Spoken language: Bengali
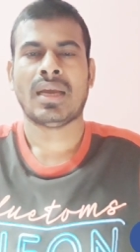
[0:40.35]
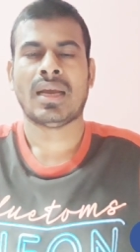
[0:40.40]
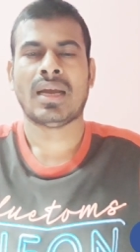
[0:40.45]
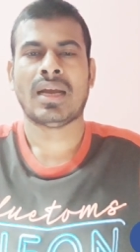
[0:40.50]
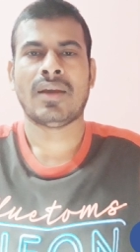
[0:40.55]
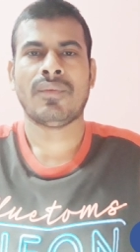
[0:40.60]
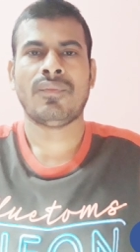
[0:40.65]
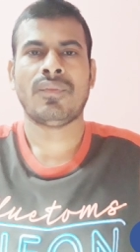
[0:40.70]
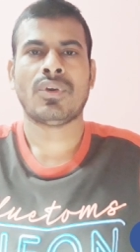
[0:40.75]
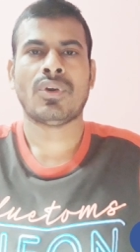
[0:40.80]

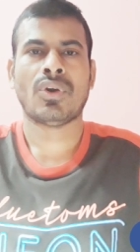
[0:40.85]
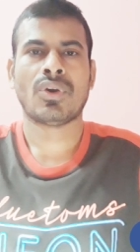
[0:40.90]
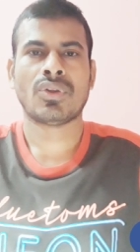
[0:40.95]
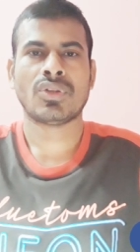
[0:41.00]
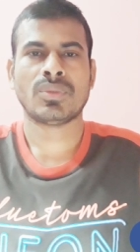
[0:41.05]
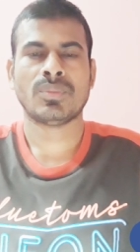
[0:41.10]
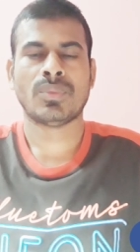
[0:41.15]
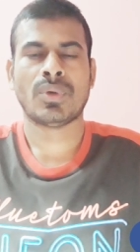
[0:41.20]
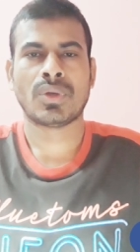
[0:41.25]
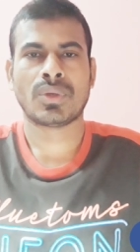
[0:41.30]
হাফ
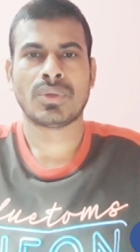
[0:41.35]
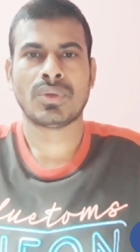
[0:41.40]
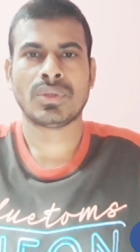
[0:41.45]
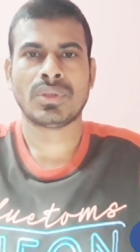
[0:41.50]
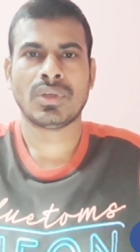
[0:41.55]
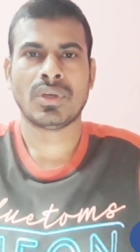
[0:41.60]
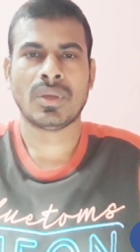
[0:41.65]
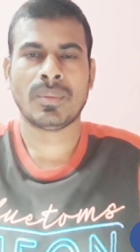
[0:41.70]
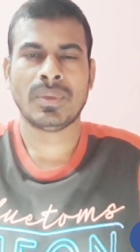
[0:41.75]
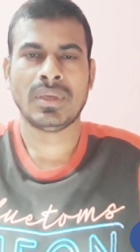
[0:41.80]
খরচ বহন
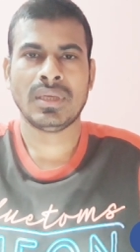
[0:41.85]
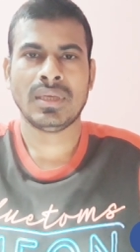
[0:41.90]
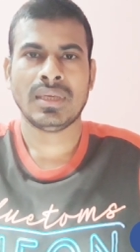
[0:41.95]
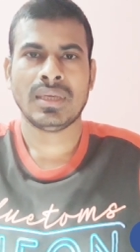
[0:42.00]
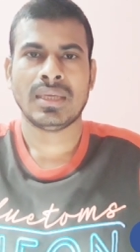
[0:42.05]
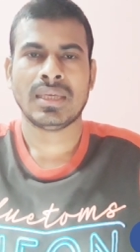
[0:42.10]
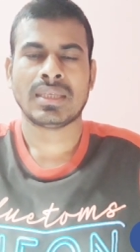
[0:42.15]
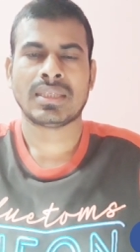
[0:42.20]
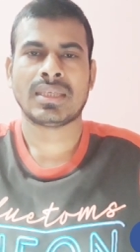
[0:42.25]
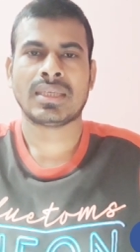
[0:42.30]
করতে হবে
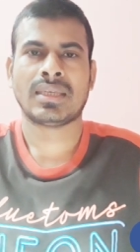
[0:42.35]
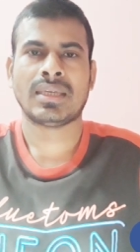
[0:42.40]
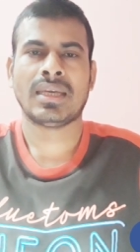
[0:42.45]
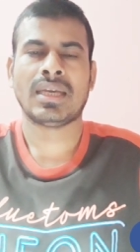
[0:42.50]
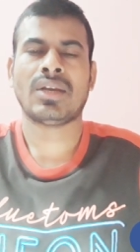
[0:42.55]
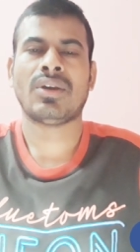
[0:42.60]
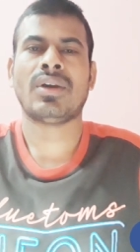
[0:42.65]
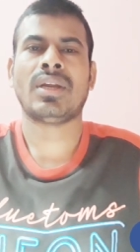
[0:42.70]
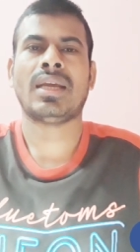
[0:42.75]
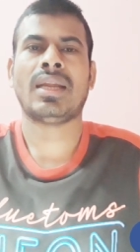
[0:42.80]
সেটা
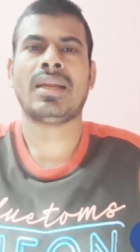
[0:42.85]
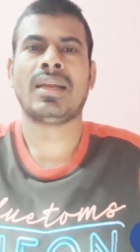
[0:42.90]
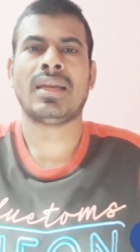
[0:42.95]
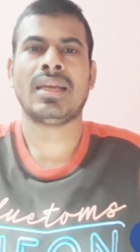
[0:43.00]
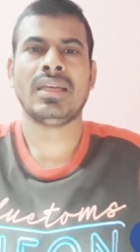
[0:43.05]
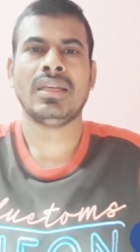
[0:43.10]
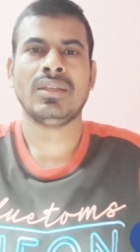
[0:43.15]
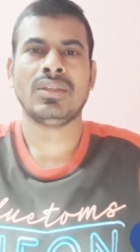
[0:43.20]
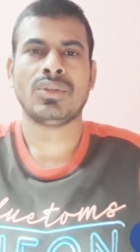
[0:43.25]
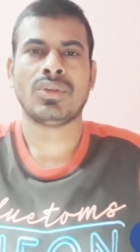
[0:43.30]
এখন আর
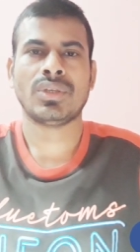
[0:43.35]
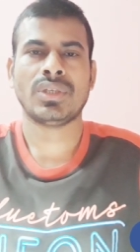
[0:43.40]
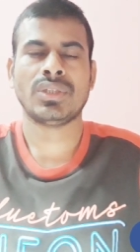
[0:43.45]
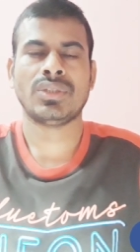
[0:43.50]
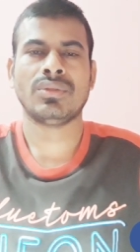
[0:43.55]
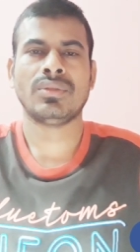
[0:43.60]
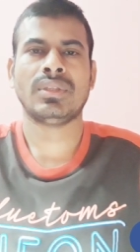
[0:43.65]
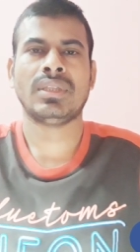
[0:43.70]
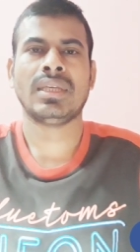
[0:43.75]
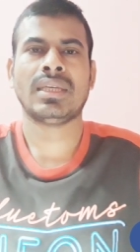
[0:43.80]
নাই দশই
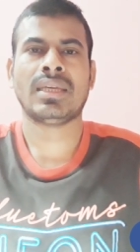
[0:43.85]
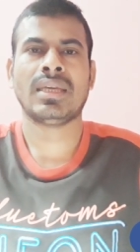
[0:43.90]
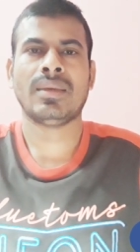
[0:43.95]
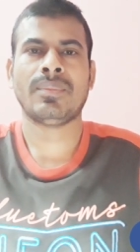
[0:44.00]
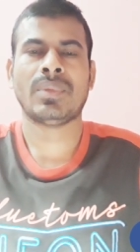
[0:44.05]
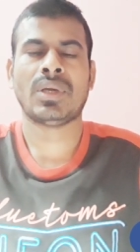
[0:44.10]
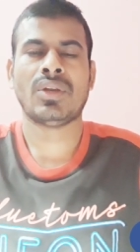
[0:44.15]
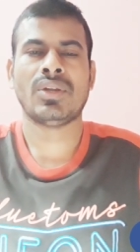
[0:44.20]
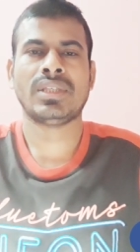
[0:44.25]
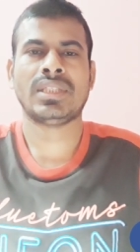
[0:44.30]
জন থেকে
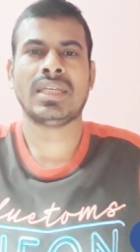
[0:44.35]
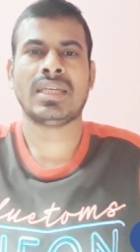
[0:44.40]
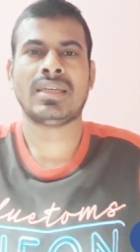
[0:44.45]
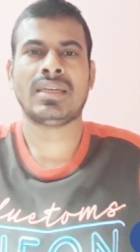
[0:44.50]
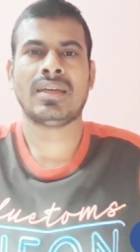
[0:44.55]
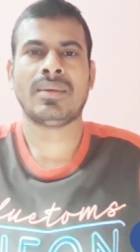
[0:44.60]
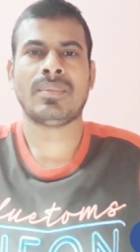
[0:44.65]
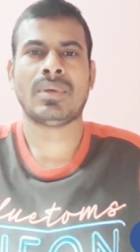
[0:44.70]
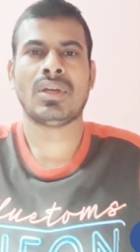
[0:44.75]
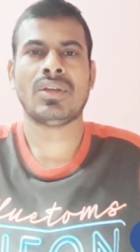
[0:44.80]

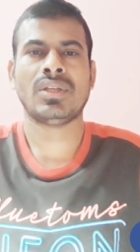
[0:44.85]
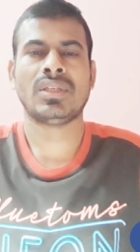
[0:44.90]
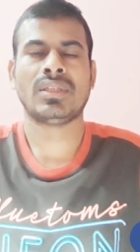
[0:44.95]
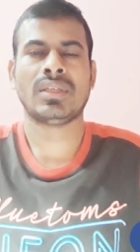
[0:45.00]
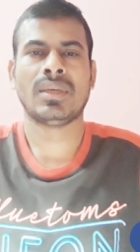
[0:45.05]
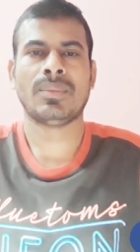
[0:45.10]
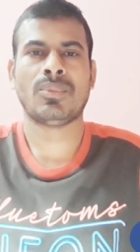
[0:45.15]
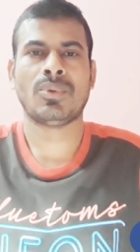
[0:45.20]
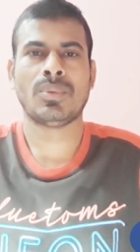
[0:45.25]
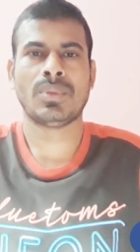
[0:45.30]
মালয়েশিয়ানরা
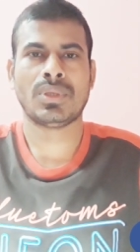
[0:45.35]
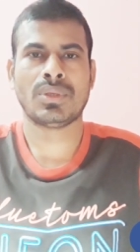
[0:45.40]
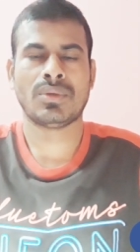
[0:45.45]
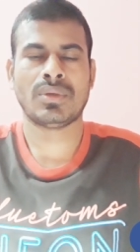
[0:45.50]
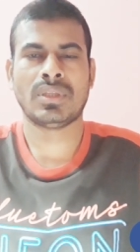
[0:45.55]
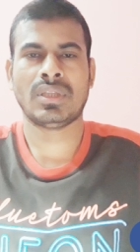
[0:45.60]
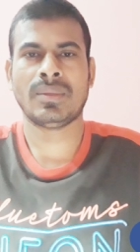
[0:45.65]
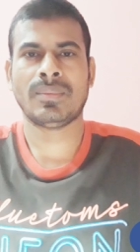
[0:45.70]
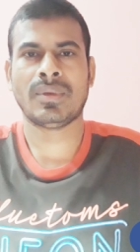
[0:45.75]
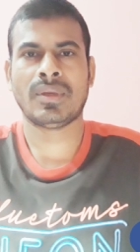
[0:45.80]
মালয়েশিয়া প্রবেশ
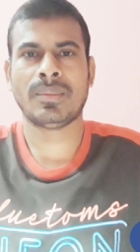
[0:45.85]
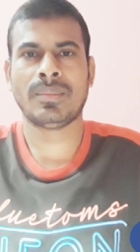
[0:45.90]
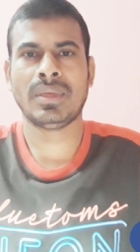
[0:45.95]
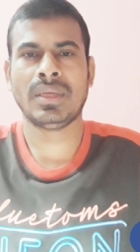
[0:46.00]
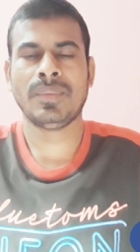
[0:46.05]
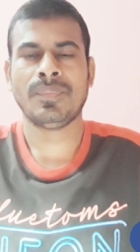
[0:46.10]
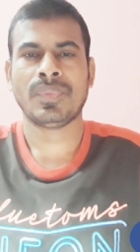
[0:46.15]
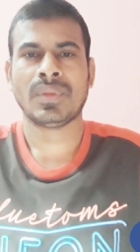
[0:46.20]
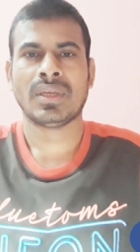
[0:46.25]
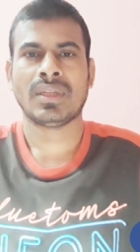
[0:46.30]
করতে পারবে
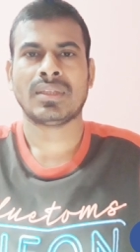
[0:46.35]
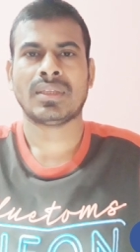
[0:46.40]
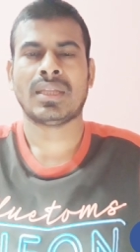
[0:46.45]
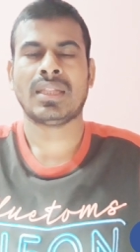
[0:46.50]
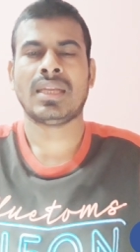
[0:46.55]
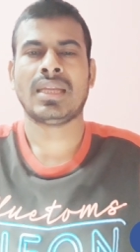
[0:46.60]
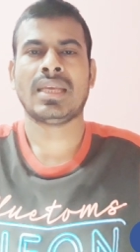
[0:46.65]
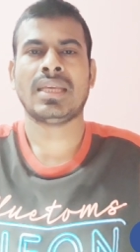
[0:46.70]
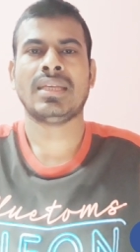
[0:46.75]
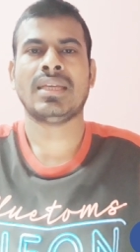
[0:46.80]

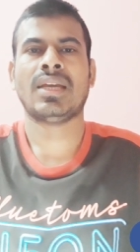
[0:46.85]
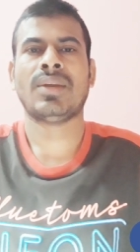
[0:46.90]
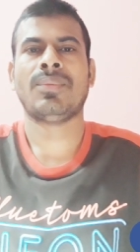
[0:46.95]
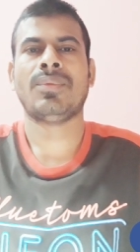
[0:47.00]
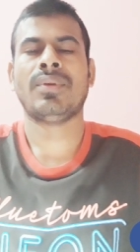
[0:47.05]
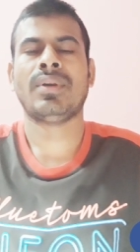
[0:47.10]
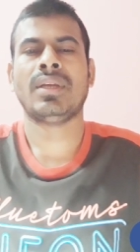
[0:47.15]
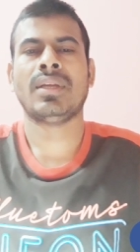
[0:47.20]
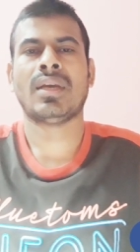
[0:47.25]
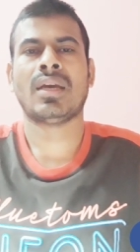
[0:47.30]
তাদেরকে
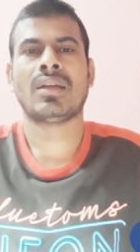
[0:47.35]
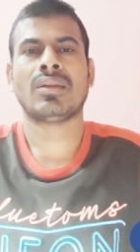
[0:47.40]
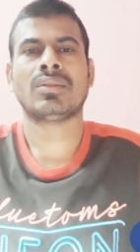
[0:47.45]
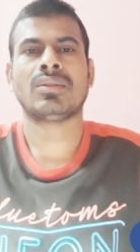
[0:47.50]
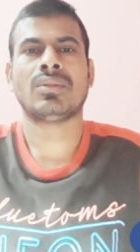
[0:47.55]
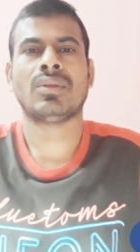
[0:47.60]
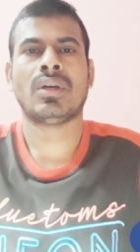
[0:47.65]
এয়ারপোর্টে আর